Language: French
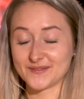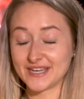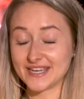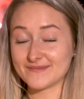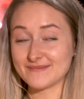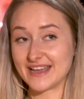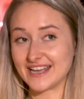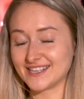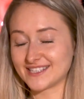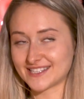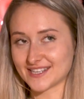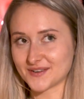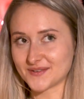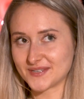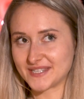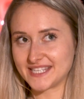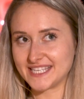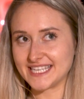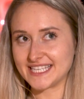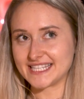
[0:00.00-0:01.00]
oui, mais ça
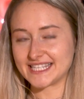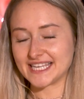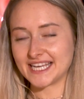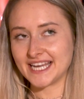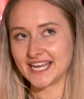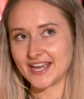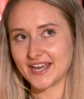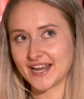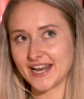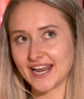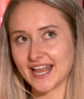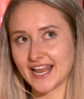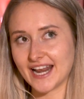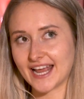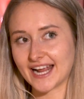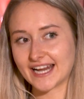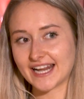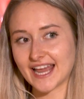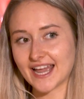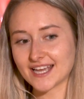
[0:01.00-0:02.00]
aussi, tu sais,
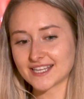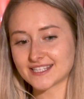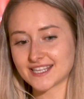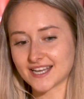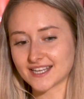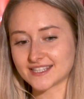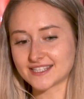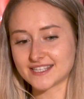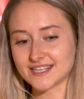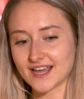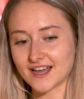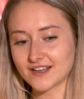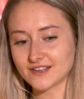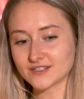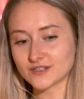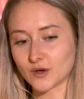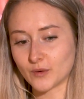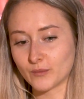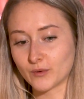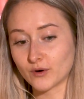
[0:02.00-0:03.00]
la, claire
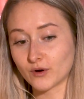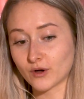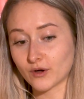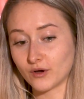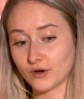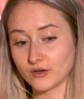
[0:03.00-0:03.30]
sentience, on peut